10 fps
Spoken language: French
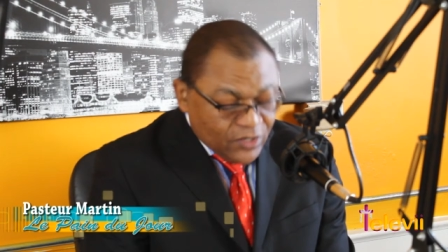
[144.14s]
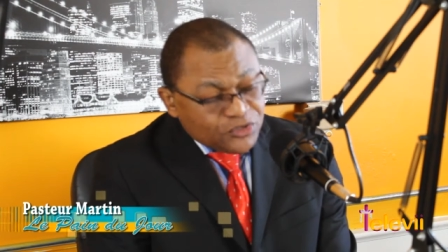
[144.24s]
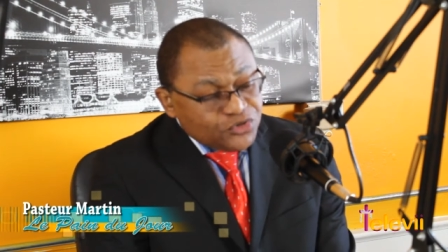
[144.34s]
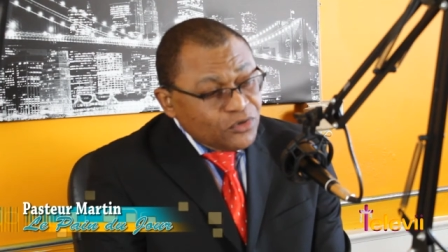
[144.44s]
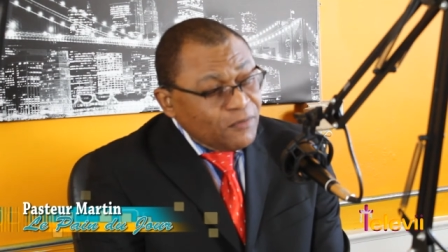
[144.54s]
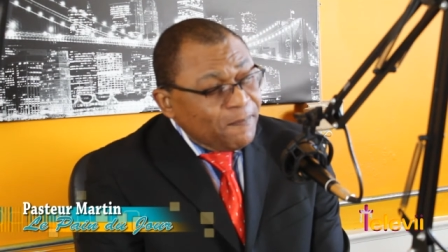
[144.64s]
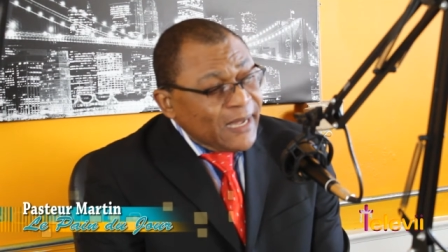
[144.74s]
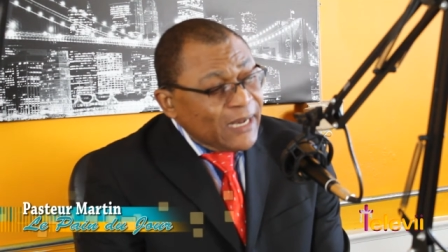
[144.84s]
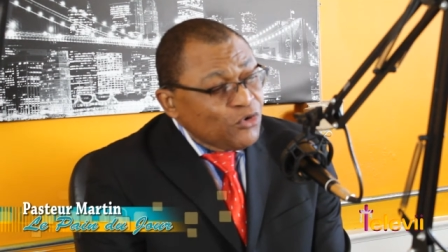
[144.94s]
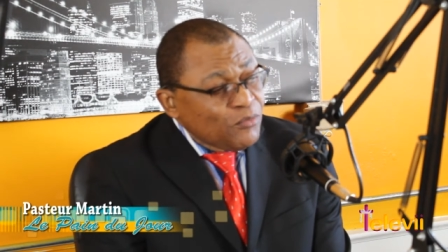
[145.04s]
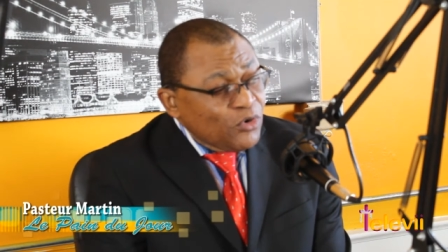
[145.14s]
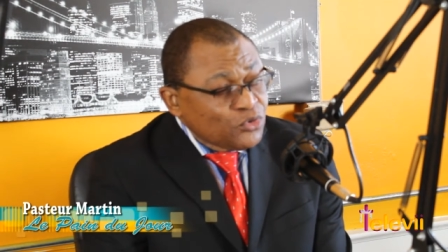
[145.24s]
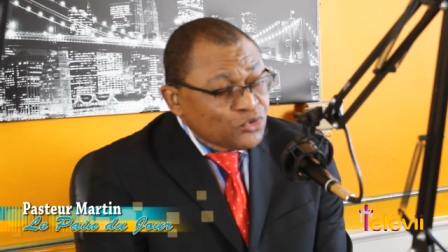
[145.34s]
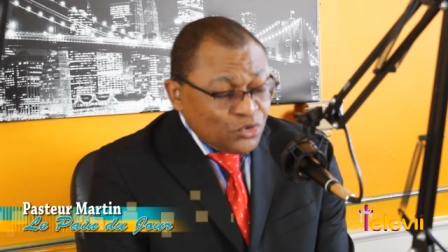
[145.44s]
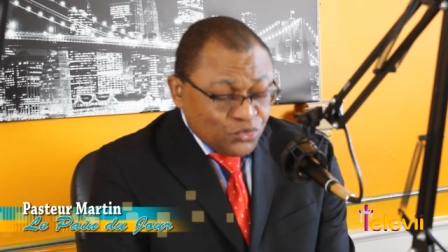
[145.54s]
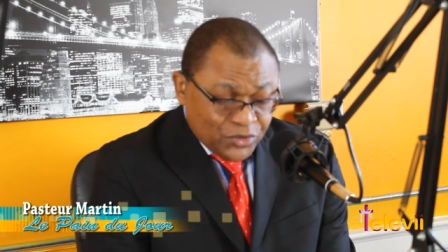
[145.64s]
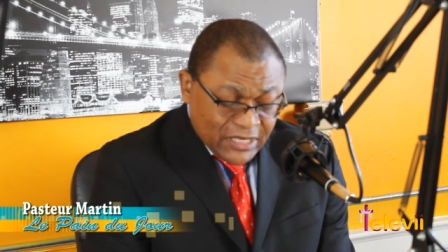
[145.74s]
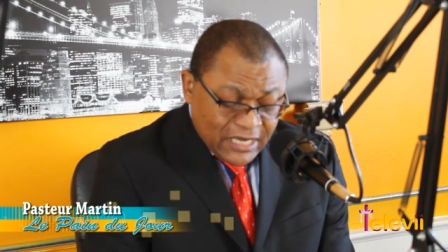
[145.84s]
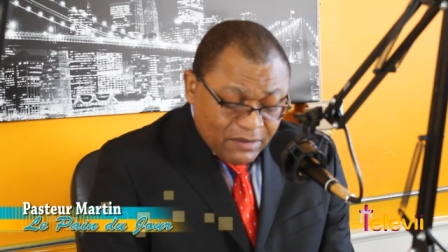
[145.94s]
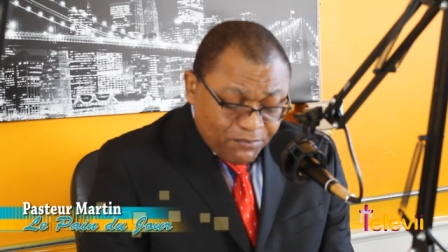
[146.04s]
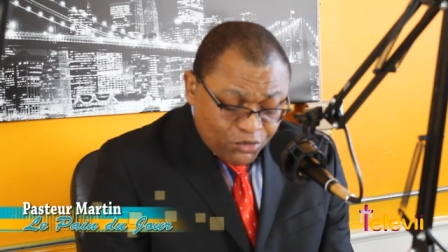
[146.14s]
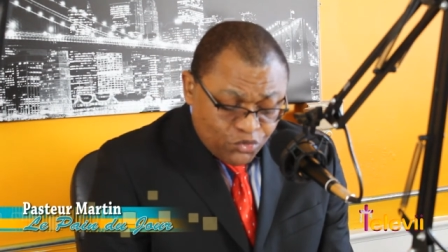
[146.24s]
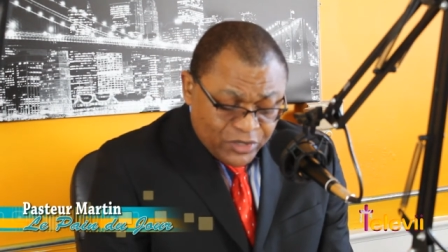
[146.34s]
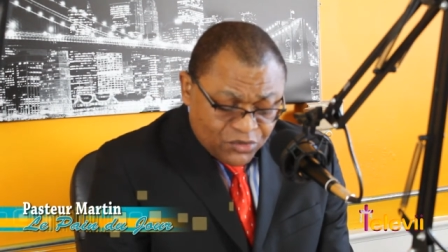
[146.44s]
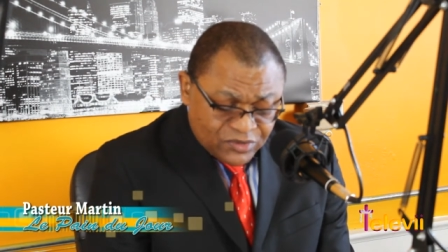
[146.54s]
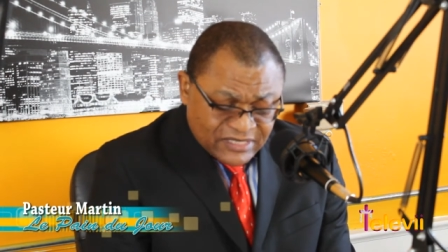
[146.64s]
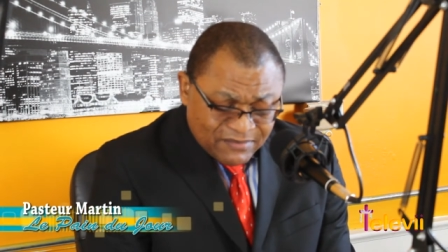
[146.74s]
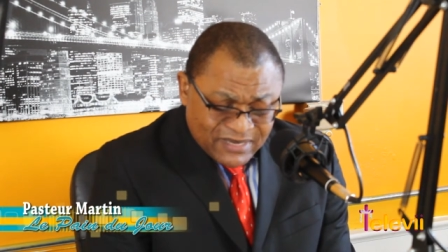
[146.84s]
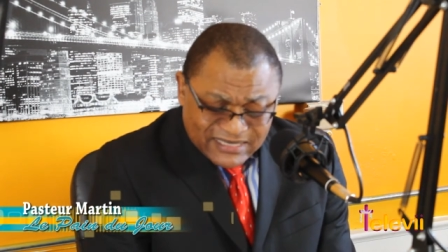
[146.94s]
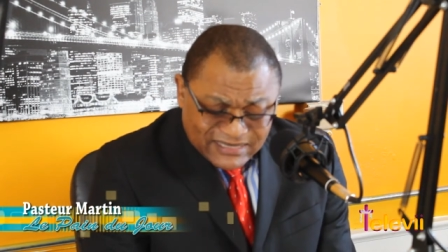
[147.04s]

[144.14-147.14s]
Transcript: Ne le sont pas le monde aujourd'hui polluer nos âmes.